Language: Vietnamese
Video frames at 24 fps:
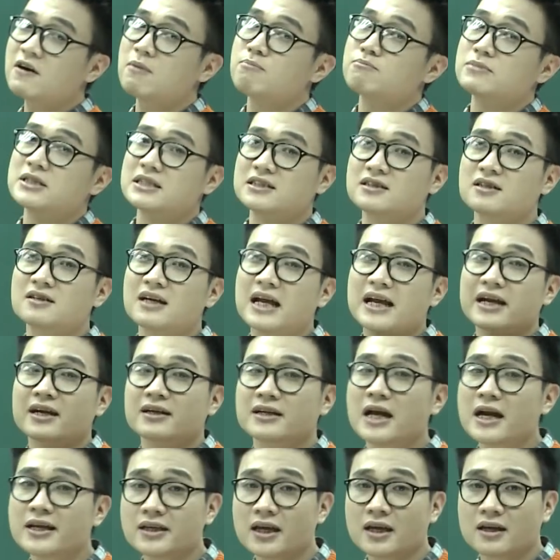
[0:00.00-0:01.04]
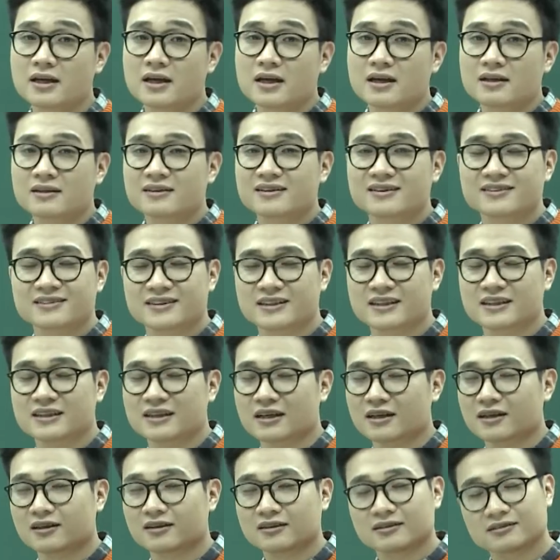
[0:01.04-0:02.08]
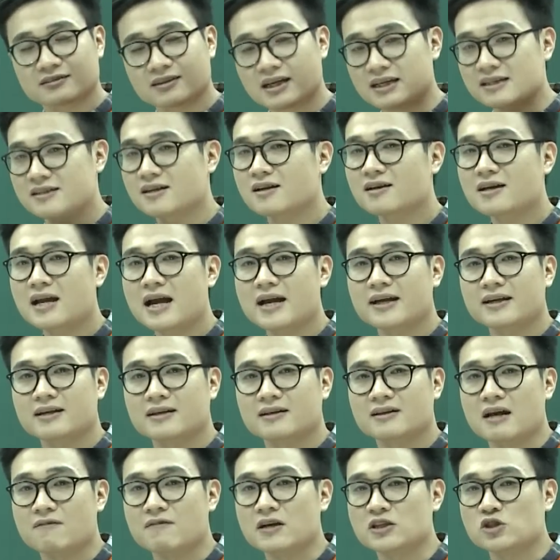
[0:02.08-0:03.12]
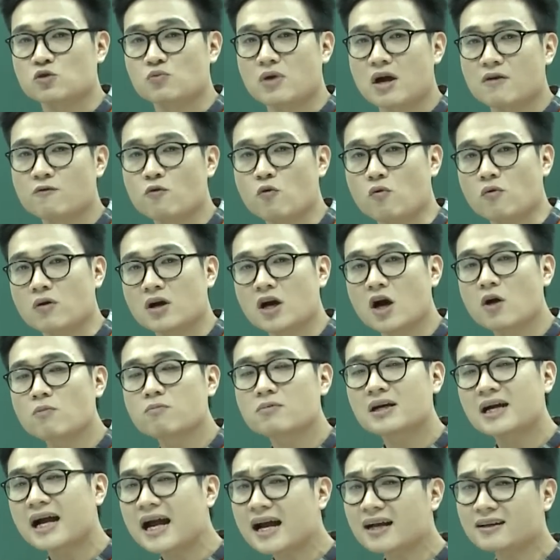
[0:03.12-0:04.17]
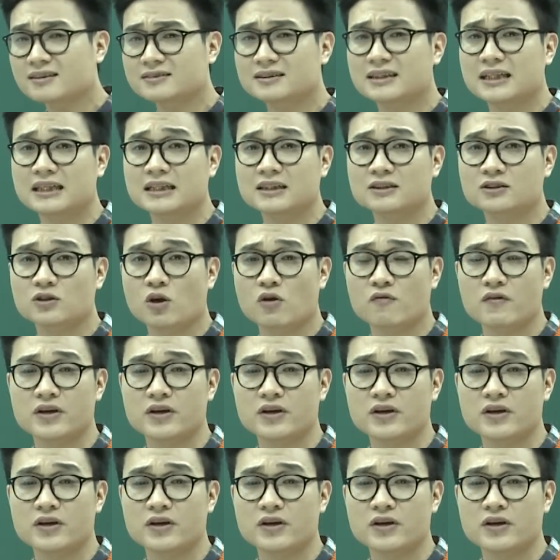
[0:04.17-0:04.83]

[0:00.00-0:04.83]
phẩm chỉ dừng lại ở đây ấy, thì thầy nhắc lại là Vợ chồng A Phủ không khác gì so